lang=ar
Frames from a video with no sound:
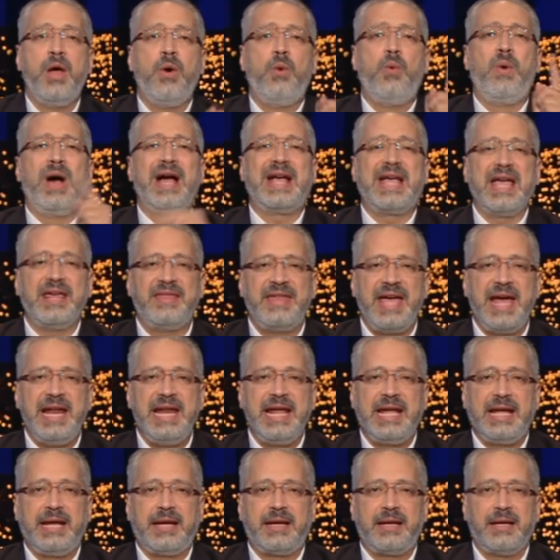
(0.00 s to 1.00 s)

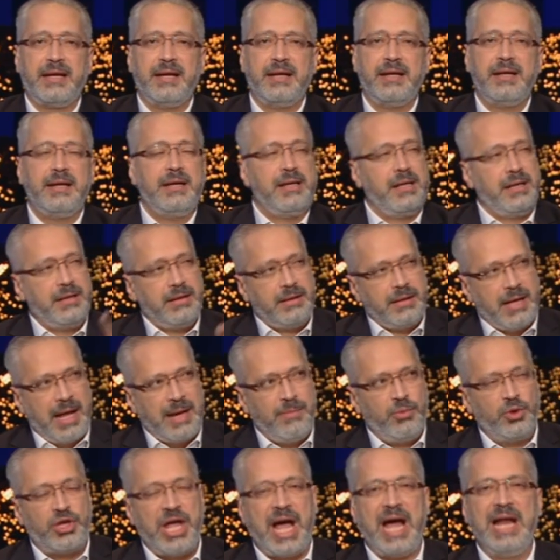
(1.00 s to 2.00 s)
وكذلك
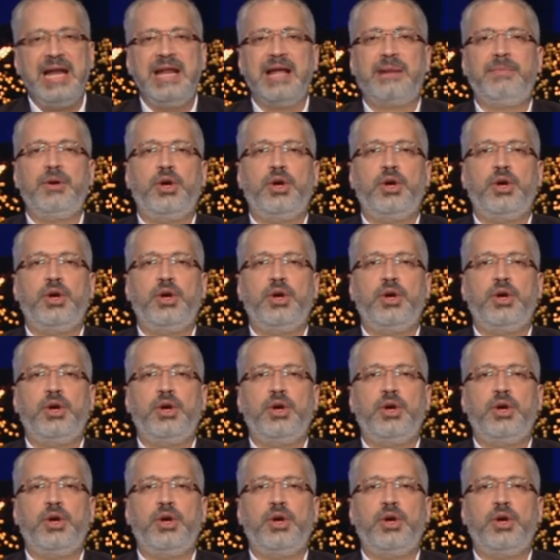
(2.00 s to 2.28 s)
المتعلق